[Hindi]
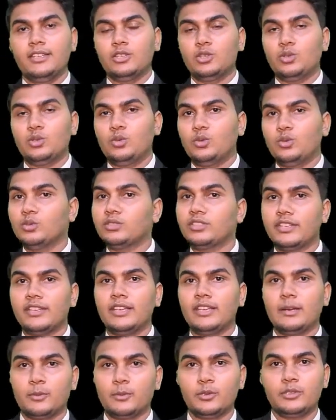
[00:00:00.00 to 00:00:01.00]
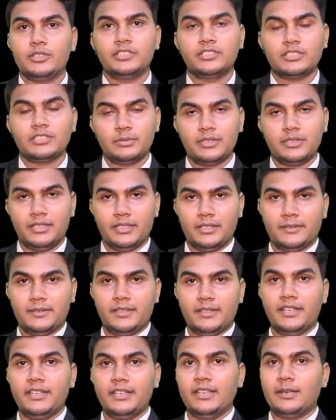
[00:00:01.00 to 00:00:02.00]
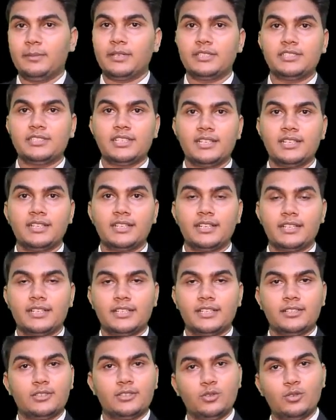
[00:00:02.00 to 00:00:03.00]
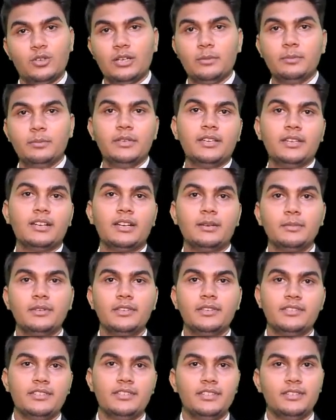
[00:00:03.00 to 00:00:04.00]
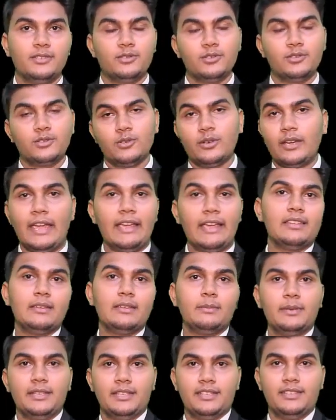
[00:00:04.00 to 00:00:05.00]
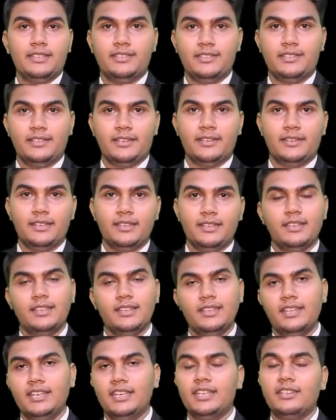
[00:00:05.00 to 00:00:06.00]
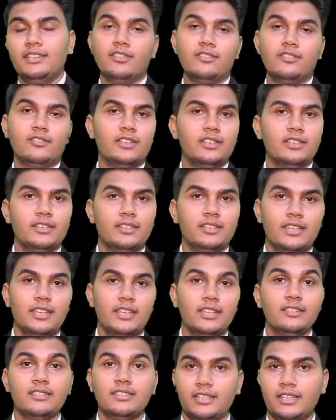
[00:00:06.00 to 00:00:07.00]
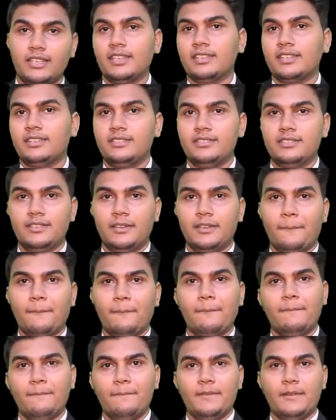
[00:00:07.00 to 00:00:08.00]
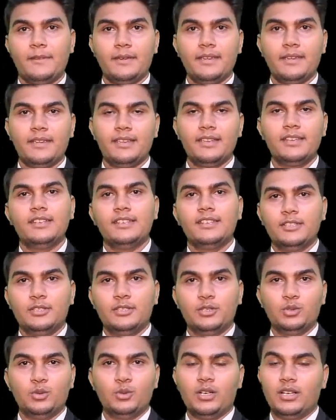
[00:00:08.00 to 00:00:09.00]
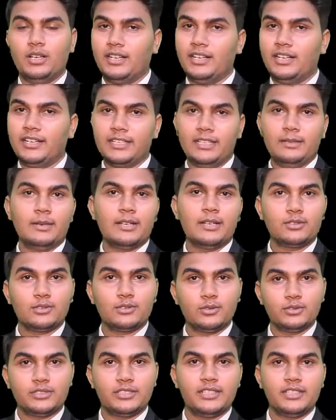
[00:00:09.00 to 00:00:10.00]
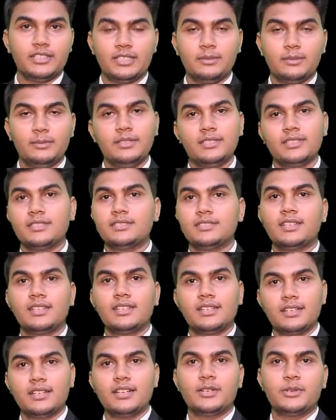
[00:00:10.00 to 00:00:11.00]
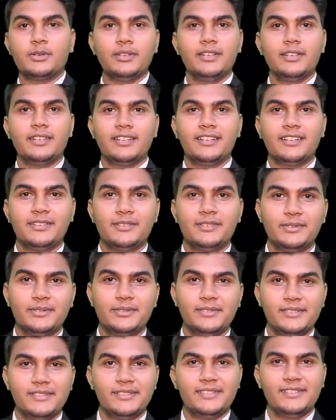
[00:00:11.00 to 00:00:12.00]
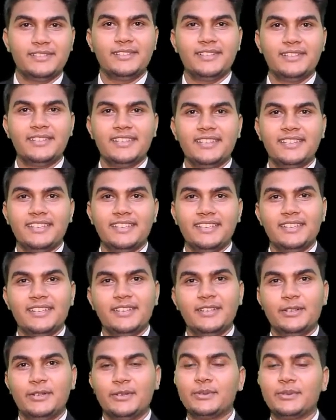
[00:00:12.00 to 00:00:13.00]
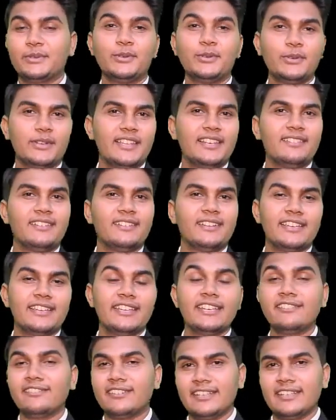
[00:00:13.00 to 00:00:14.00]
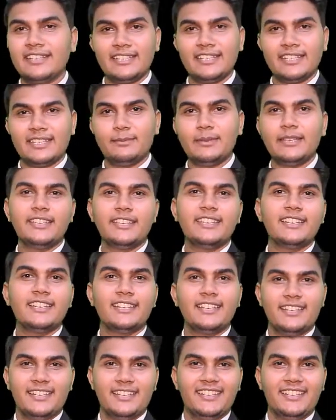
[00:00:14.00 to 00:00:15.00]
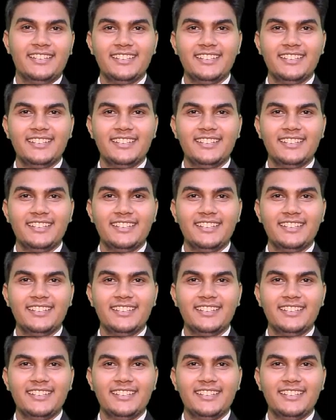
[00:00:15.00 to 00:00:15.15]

तो उसने आपको डिस्टर्ब किया यानी कि आपका चालान काटा तो आप भी एक काम कीजिए उनको ऐसे पे कीजिए यानी कि वन वन के सिक्के दीजिए ओके तो अगली बार सोचेगा कि भी इसका चालान काटू या ना काटू ओके और उनको गिनवा गिनवा लेना कि भाई गिन ले